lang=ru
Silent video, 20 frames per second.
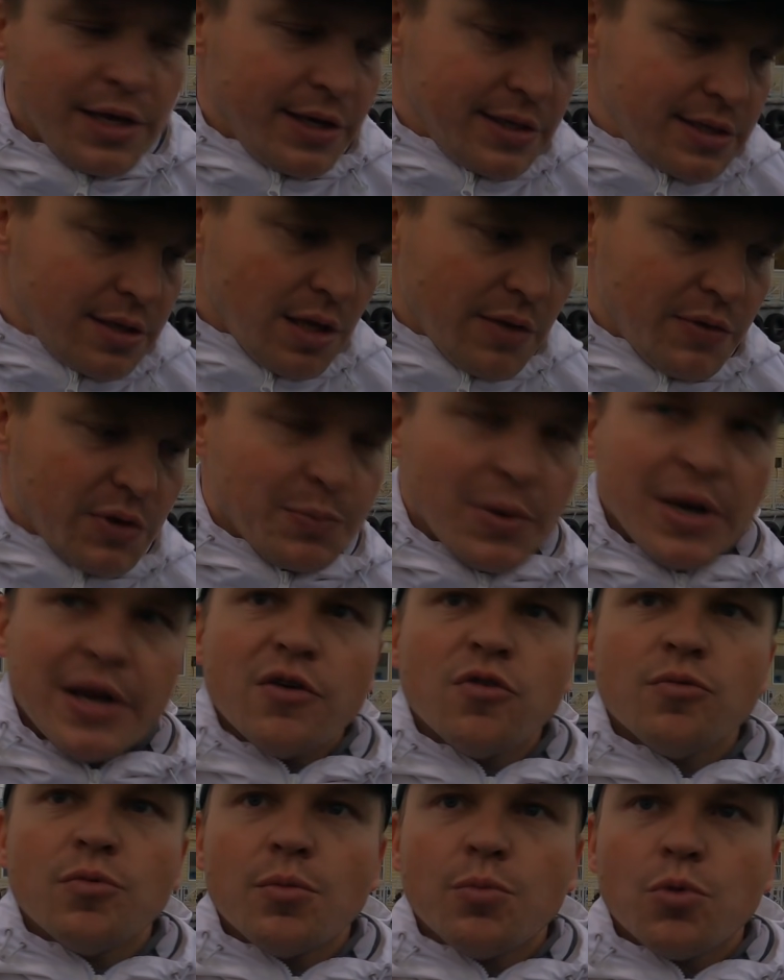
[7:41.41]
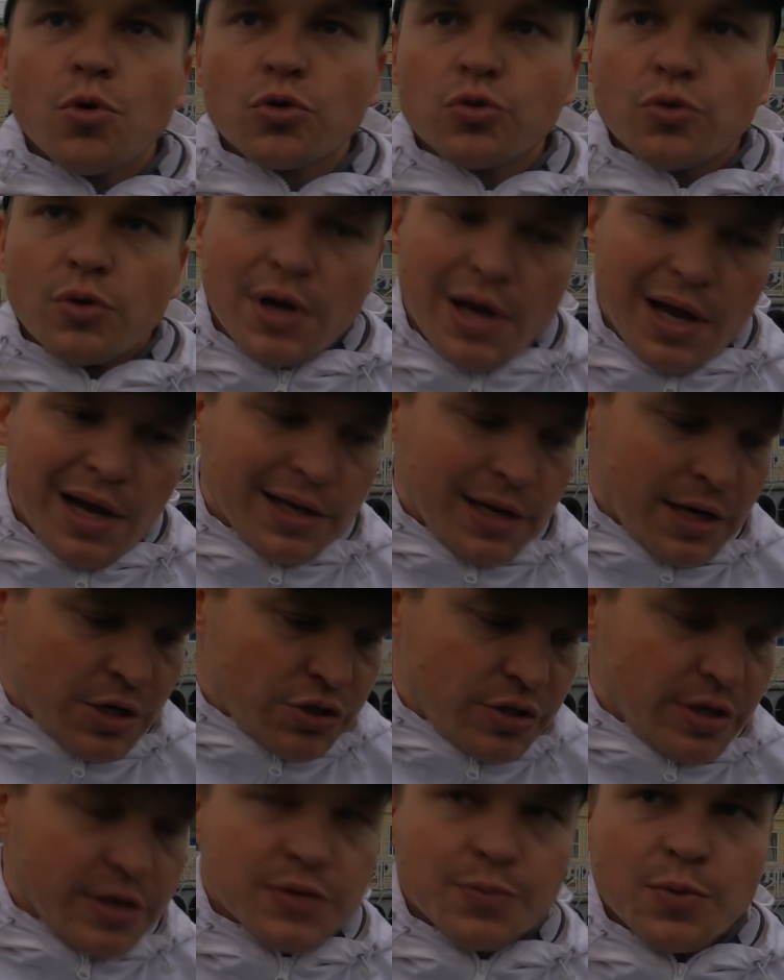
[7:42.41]
Если ловить по левому борту, а
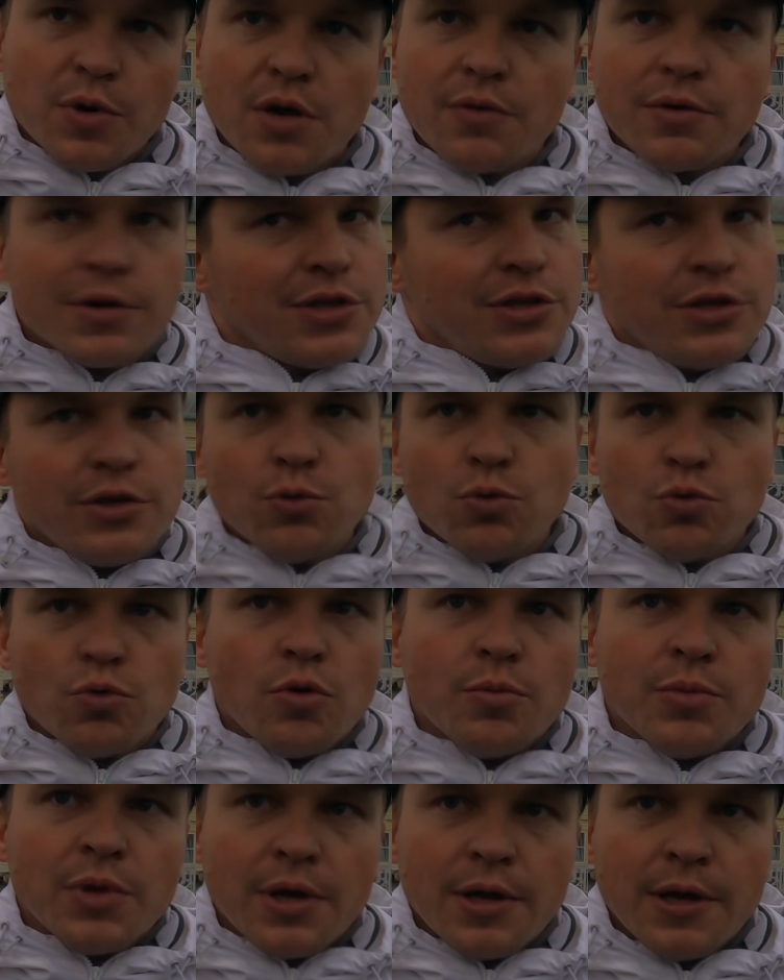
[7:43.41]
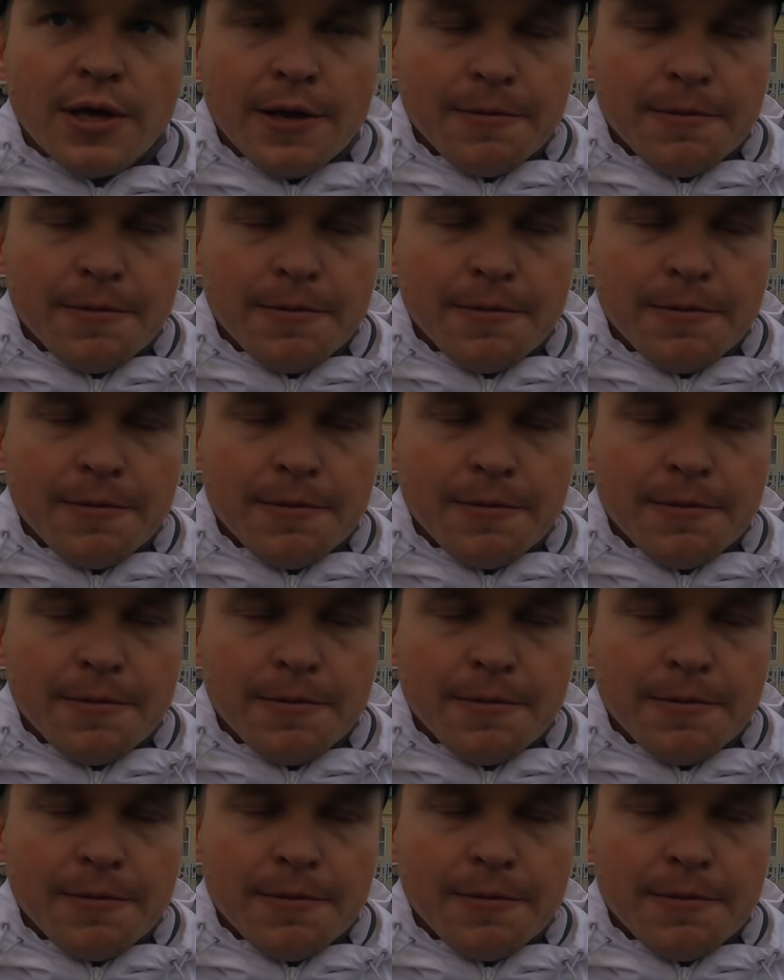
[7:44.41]
кронштейн справа неудобно.